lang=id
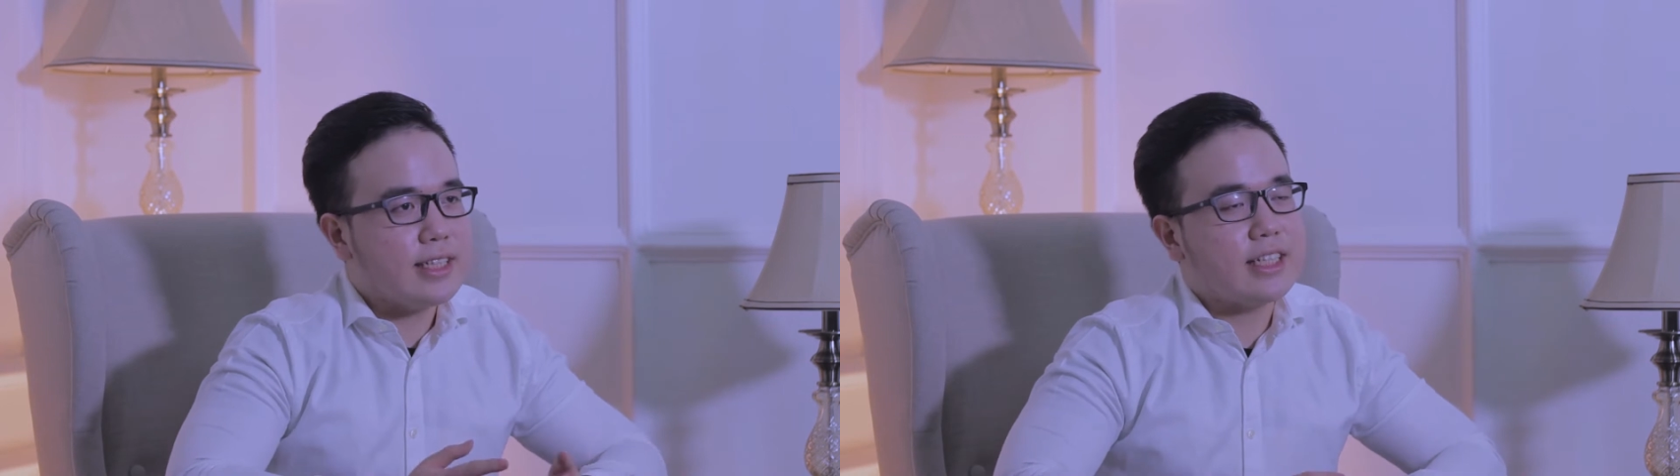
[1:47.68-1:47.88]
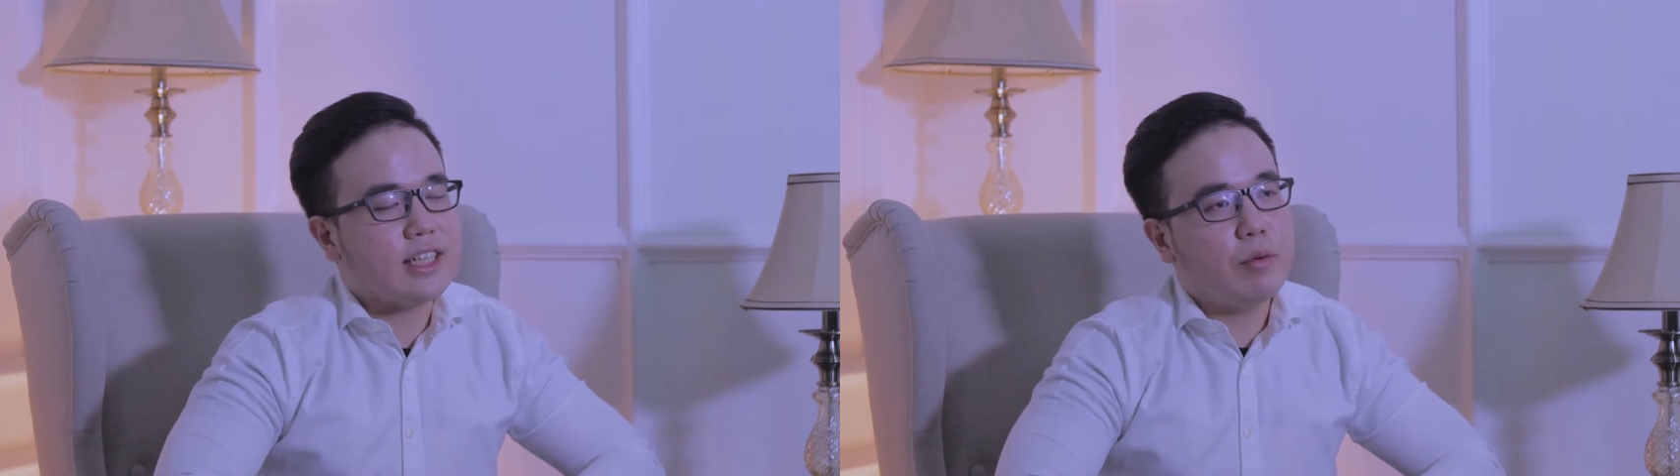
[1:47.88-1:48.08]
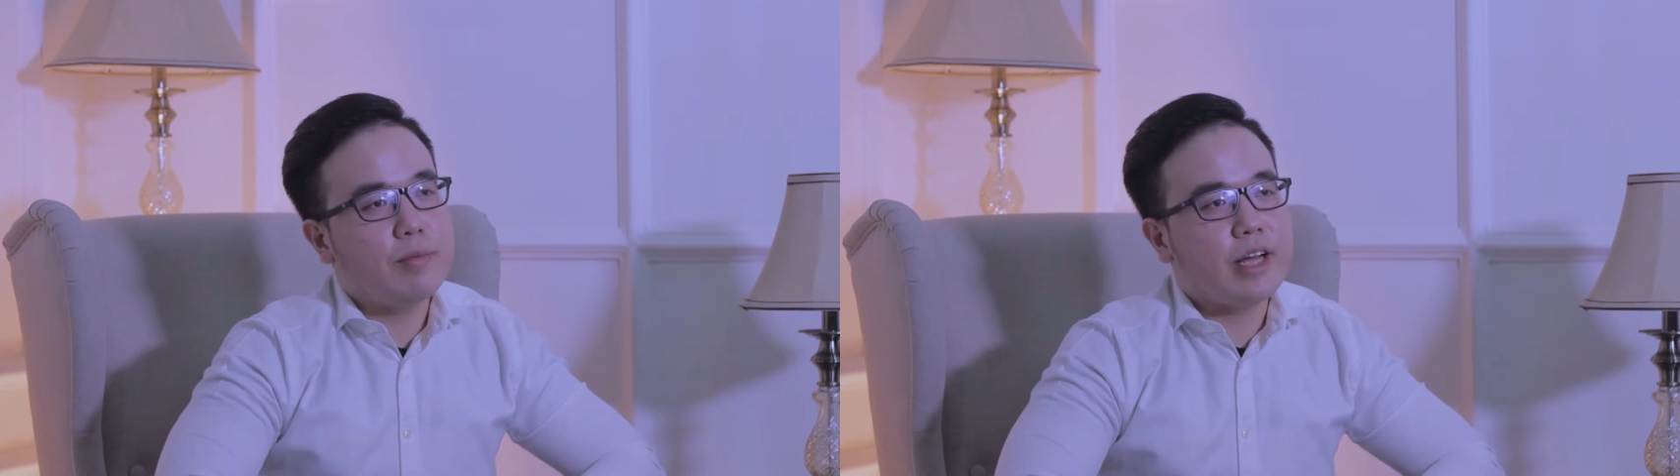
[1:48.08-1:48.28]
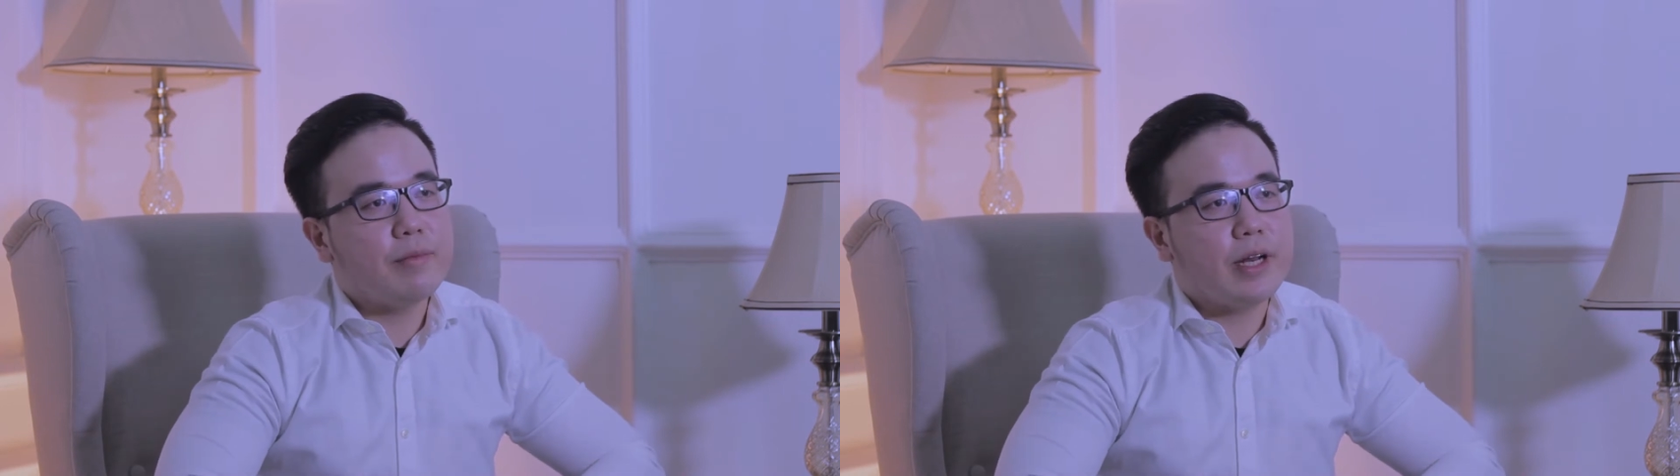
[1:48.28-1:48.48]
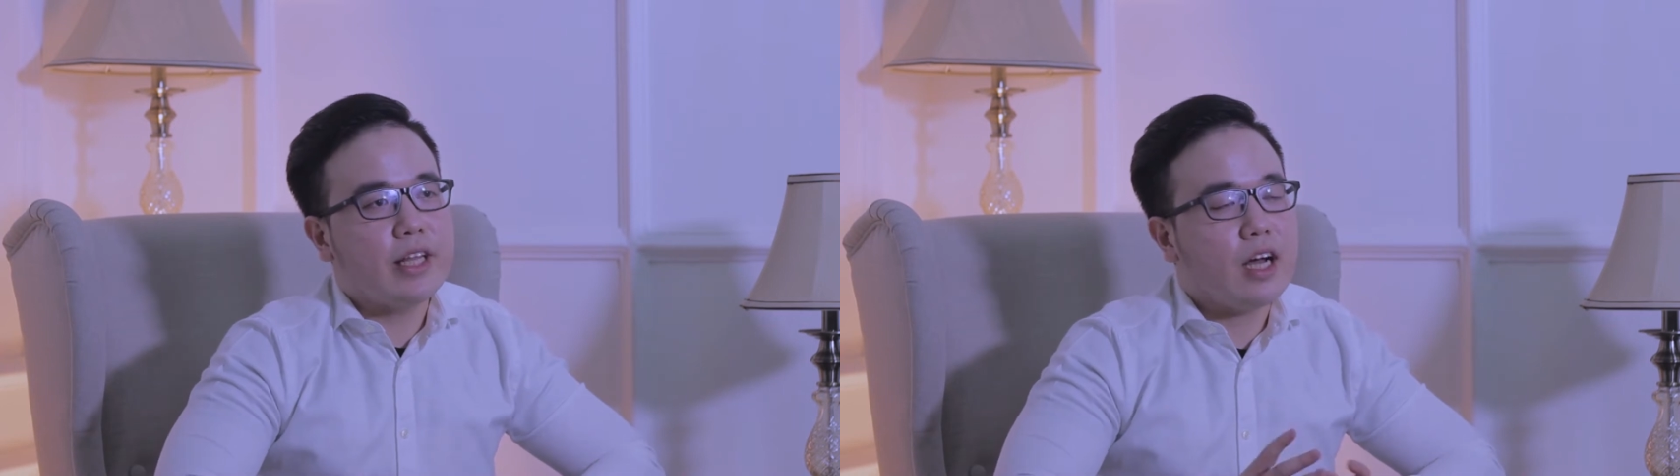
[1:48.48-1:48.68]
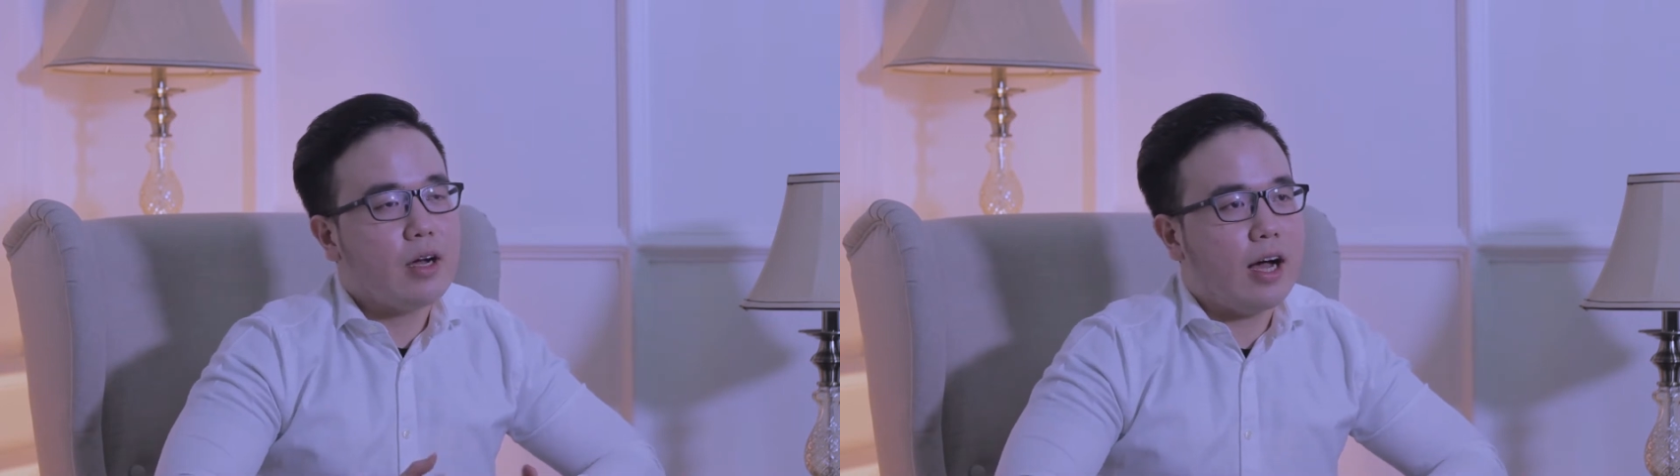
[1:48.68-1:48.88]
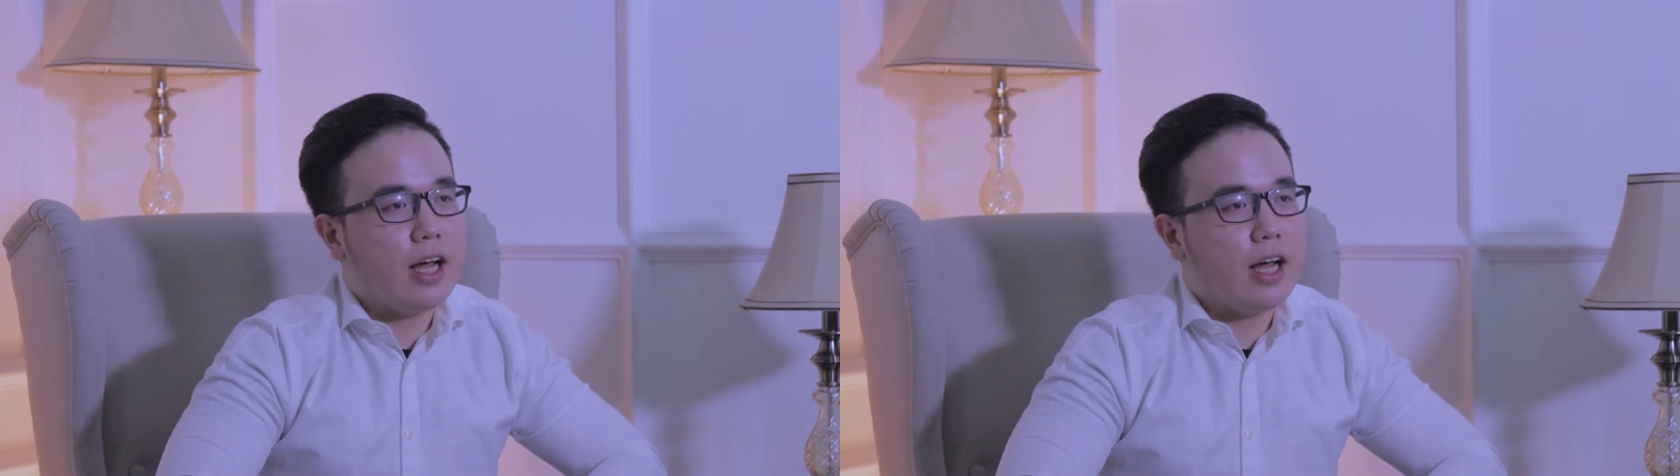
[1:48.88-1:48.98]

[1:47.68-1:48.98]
saat saya memberikan perintah